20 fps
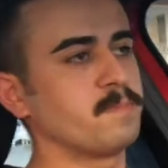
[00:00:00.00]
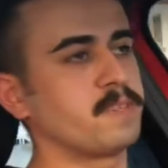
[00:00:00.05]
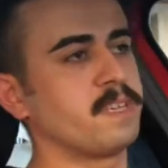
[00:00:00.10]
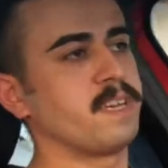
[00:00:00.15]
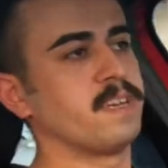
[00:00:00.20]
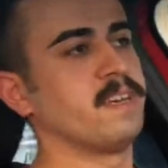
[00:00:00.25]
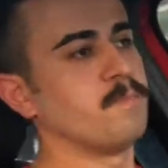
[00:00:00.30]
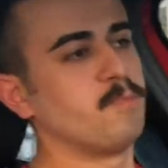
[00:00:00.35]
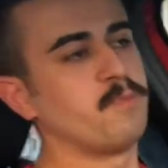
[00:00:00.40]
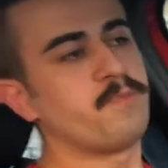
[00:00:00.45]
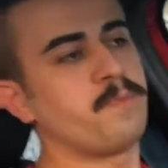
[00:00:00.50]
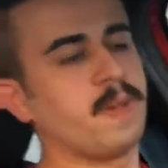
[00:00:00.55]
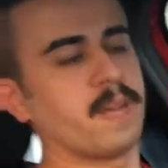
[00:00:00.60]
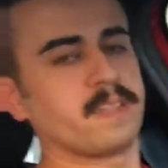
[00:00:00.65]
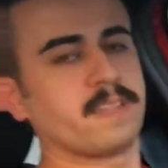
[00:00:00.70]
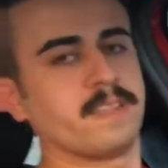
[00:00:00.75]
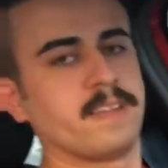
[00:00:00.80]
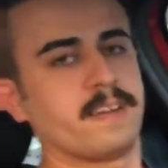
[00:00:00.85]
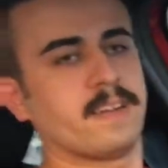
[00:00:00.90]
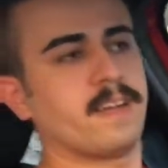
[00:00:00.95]
ki bu
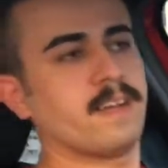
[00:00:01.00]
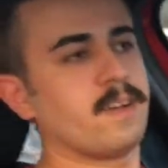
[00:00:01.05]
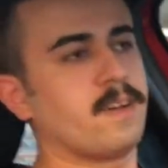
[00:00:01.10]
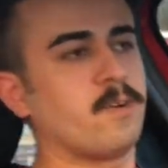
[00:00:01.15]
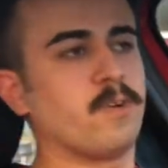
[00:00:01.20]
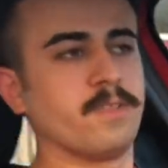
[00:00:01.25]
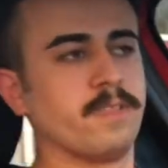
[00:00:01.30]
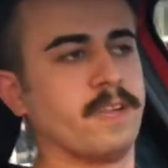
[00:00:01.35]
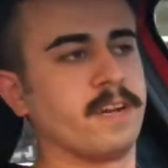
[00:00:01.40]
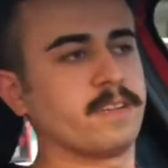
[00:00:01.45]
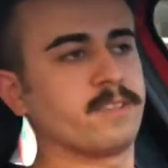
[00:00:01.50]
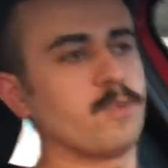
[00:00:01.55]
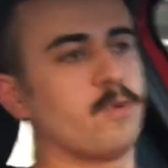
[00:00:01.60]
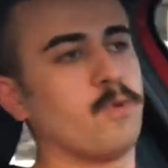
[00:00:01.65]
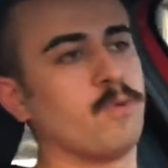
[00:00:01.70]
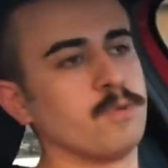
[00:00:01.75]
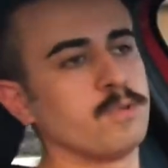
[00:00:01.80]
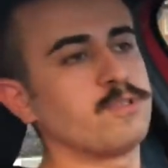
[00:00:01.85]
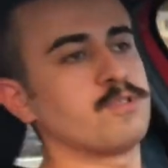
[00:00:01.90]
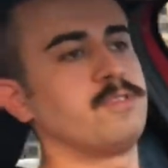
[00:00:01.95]
fiyatlara onlar da
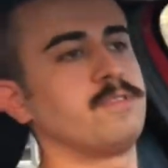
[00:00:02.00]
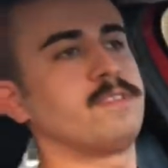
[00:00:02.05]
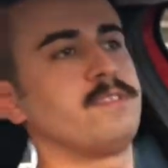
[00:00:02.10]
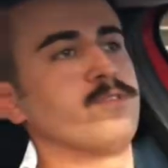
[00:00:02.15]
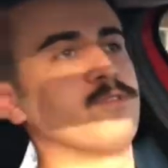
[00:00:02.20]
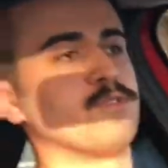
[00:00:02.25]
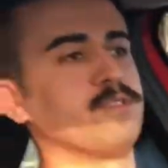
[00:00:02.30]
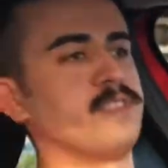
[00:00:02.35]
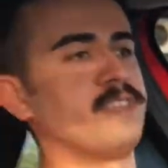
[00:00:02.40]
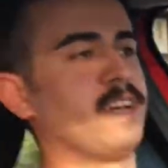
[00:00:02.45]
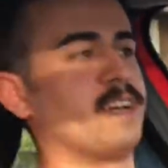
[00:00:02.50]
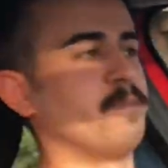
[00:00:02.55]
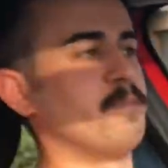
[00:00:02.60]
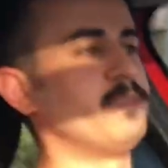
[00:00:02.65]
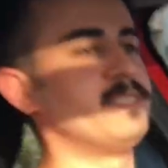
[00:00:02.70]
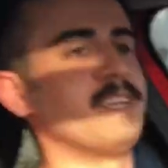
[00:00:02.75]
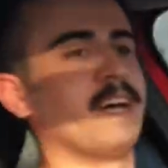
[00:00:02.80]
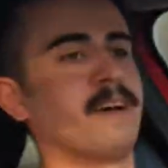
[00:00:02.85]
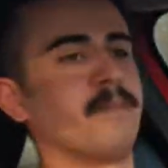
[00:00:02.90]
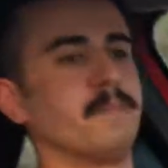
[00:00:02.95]
olsun diyoruz yani bir
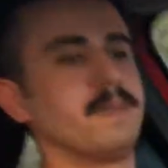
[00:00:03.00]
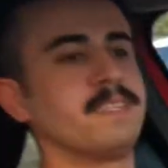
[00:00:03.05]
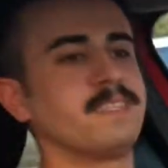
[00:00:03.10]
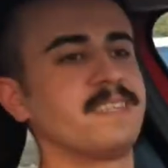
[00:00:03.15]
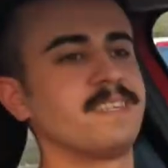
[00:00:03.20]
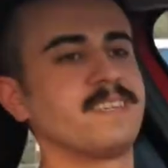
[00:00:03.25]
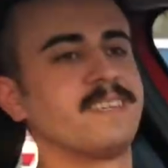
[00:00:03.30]
zahmet.